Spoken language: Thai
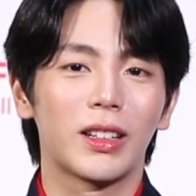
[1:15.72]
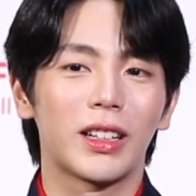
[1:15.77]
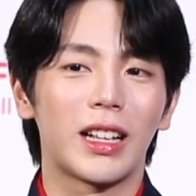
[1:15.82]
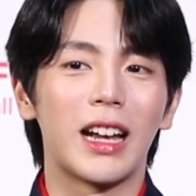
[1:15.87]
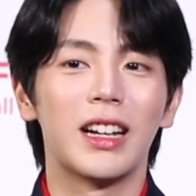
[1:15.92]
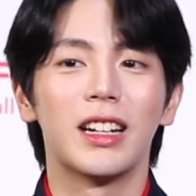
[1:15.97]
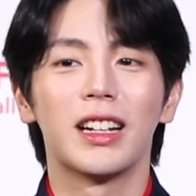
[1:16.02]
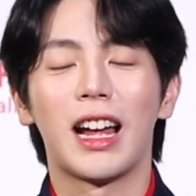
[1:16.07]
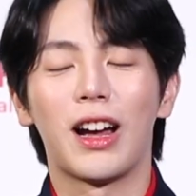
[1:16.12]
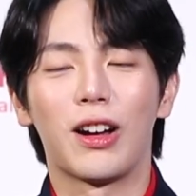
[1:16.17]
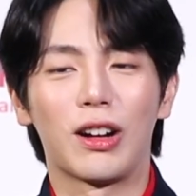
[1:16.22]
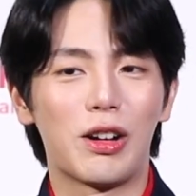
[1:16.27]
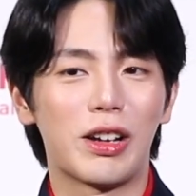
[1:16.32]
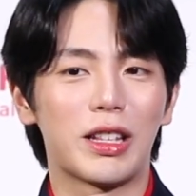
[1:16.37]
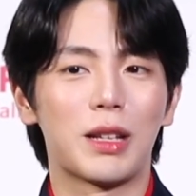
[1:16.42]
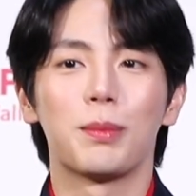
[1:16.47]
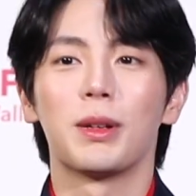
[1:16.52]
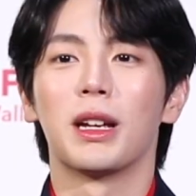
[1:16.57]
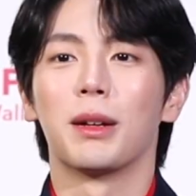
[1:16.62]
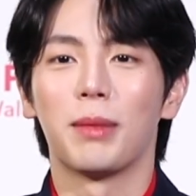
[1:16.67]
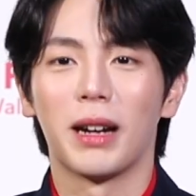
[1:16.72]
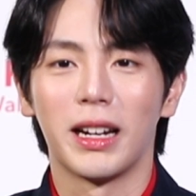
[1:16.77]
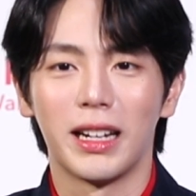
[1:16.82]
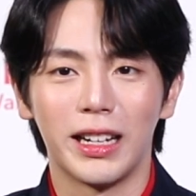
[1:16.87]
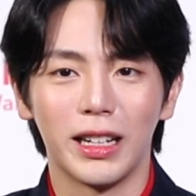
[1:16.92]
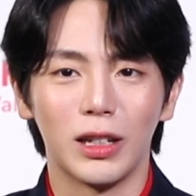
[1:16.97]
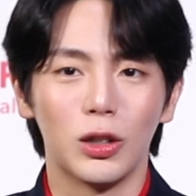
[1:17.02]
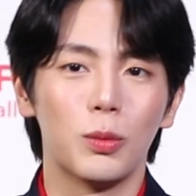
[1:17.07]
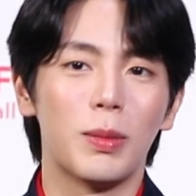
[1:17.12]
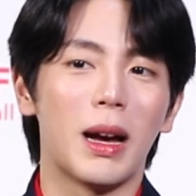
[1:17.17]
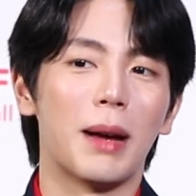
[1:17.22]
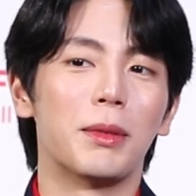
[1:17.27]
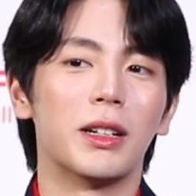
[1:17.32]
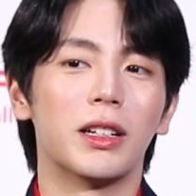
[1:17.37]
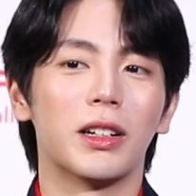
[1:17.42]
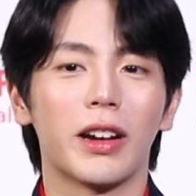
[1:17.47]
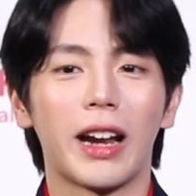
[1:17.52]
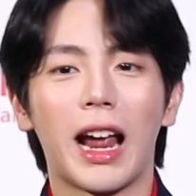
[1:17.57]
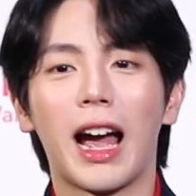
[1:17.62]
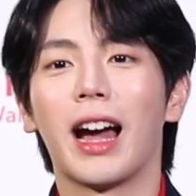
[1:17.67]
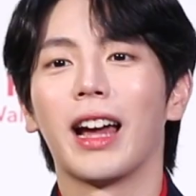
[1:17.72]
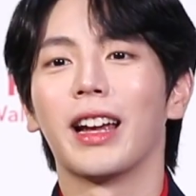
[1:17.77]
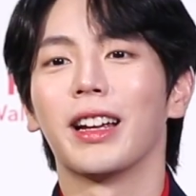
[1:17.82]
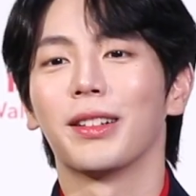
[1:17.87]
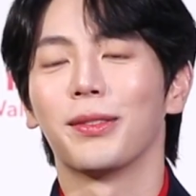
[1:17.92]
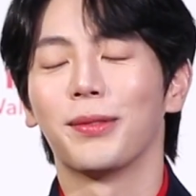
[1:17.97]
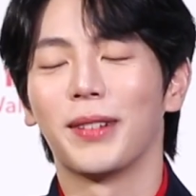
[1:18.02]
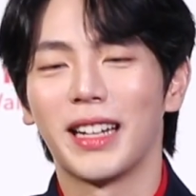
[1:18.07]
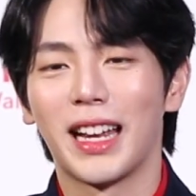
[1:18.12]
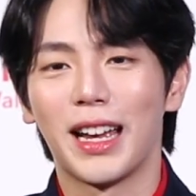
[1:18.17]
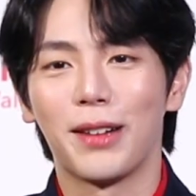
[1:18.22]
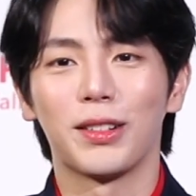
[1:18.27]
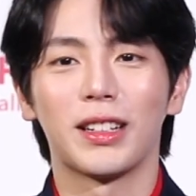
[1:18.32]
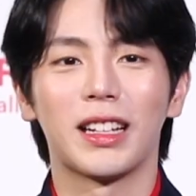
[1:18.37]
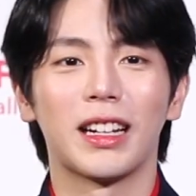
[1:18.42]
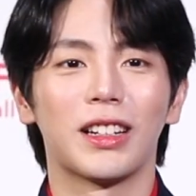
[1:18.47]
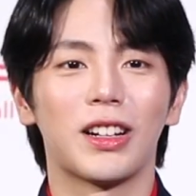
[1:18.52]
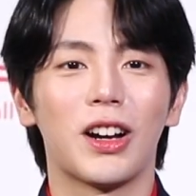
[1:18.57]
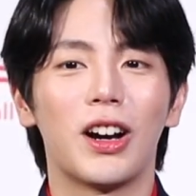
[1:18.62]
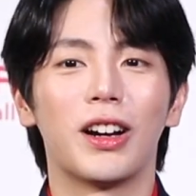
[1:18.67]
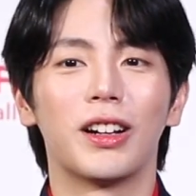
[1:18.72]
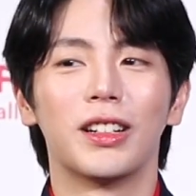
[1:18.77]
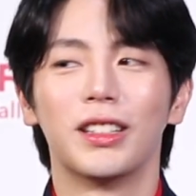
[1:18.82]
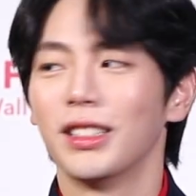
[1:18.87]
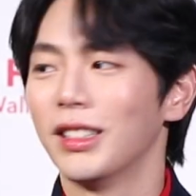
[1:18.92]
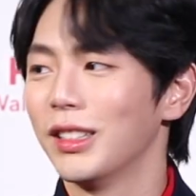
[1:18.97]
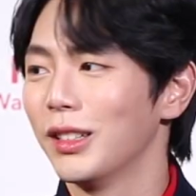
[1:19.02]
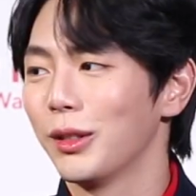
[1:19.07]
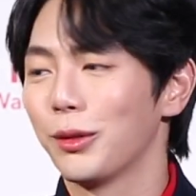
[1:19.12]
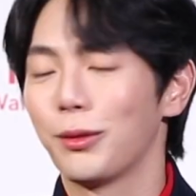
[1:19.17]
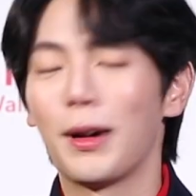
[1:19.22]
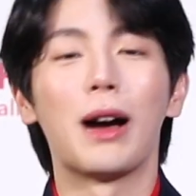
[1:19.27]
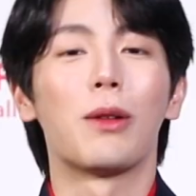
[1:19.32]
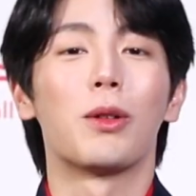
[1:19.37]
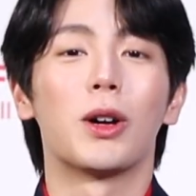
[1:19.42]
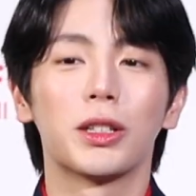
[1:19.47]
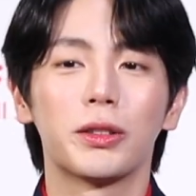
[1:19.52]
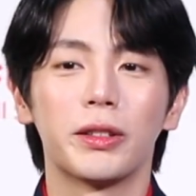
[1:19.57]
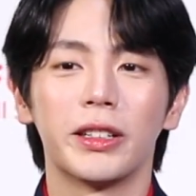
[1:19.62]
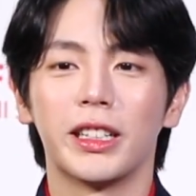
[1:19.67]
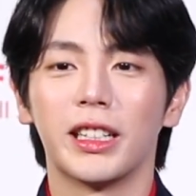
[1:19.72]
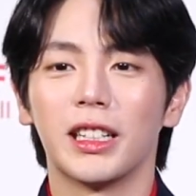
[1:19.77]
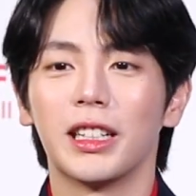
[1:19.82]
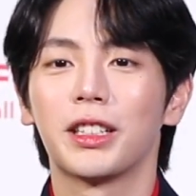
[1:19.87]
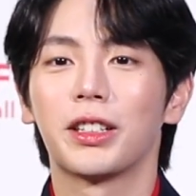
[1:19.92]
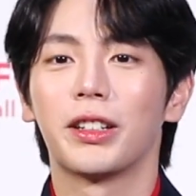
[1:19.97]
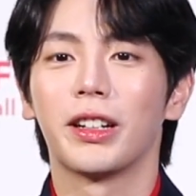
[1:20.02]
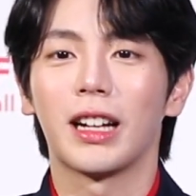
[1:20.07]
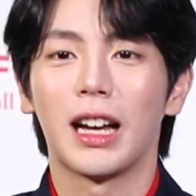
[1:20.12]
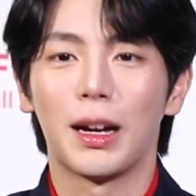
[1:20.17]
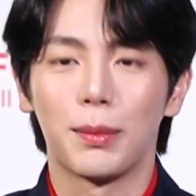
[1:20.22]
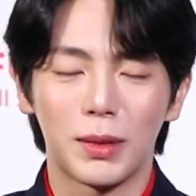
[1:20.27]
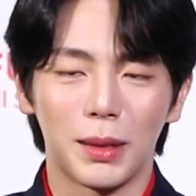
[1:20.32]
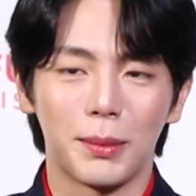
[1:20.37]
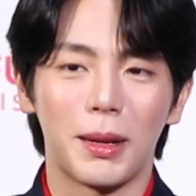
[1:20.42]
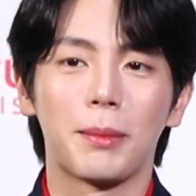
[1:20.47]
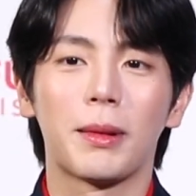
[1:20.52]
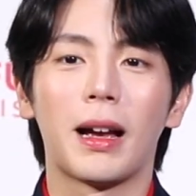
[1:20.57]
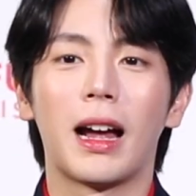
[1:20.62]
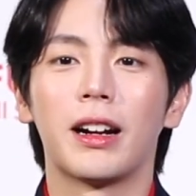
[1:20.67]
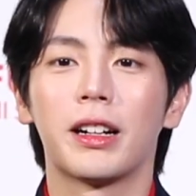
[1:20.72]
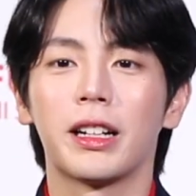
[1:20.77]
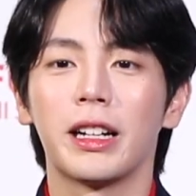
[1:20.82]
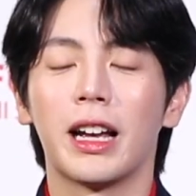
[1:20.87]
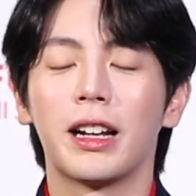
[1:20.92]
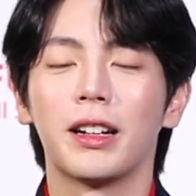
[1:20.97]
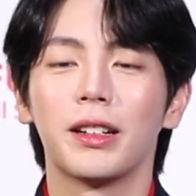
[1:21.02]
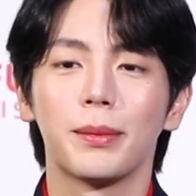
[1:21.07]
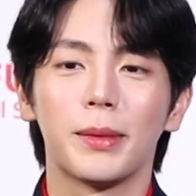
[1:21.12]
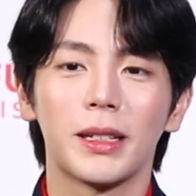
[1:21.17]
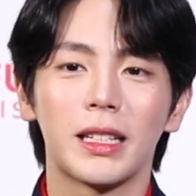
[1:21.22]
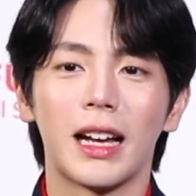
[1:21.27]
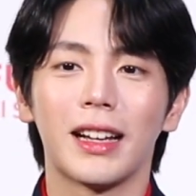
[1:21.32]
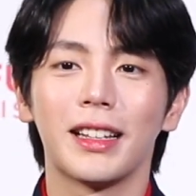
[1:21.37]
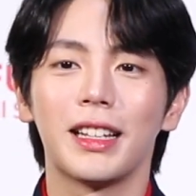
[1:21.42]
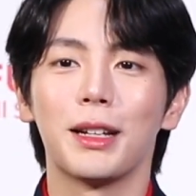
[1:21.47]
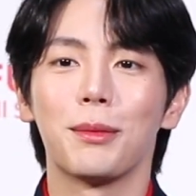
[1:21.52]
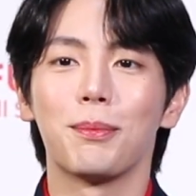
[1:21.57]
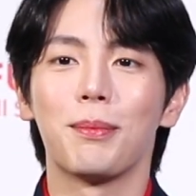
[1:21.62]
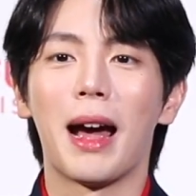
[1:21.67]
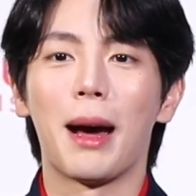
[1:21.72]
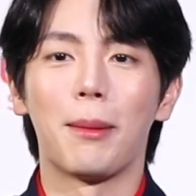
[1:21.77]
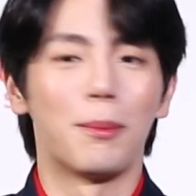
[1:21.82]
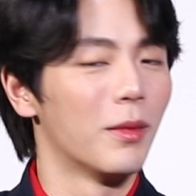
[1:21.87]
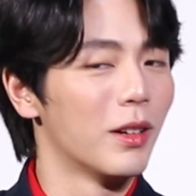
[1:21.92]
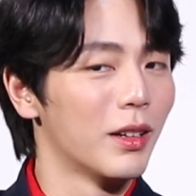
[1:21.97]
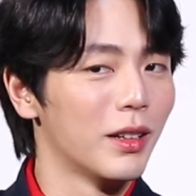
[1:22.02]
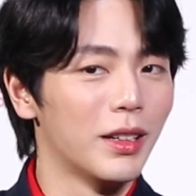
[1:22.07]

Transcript: การเดินทางเราอาจจะเปลี่ยนไปในอีกรูปแบบหนึ่งก็ได้ไม่แน่กันก็ฝาก Wall Street English นะครับสำหรับการเรียนภาษาอังกฤษแบบ